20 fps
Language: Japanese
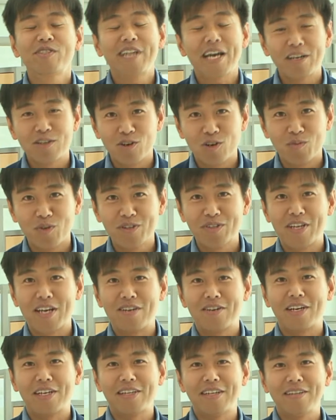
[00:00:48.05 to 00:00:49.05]
スタイルを持っ
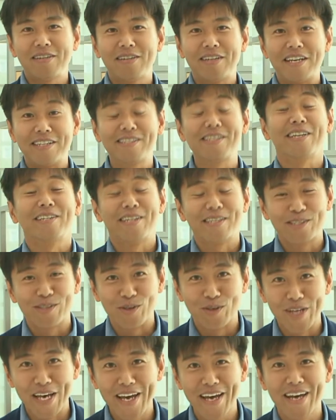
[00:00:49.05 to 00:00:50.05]
ている方って素敵です
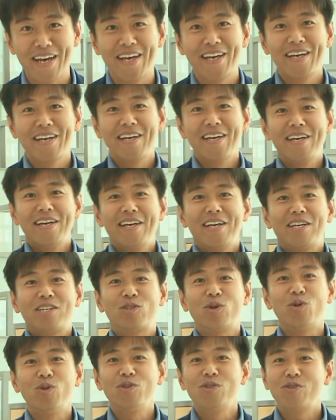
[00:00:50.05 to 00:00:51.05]
よね
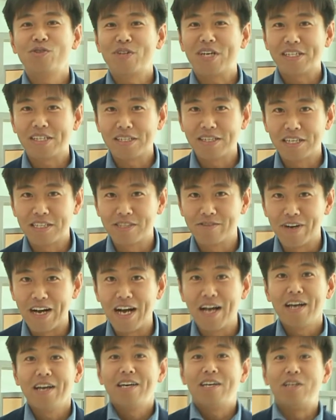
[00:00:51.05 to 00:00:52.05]
そういう方たち
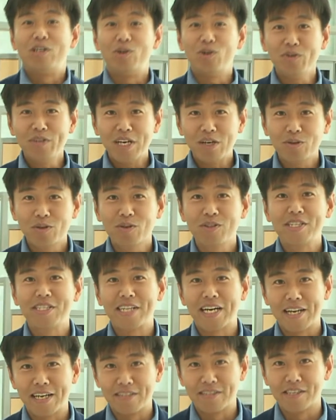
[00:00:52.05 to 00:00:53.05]
はいろんなことに
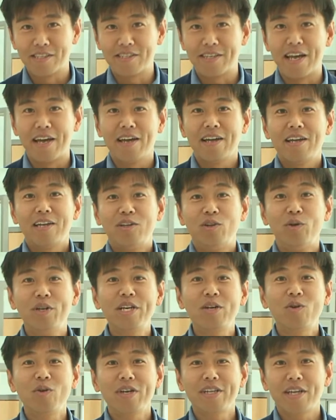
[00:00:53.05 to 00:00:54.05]
チャレンジして乗
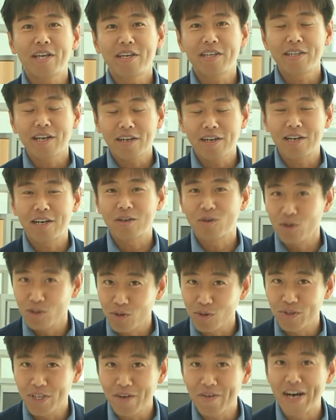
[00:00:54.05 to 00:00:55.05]
り越えてきたからこ
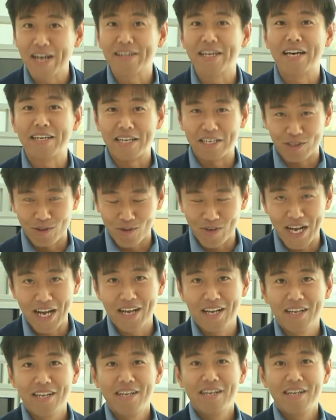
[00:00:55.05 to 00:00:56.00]
そではないでしょうか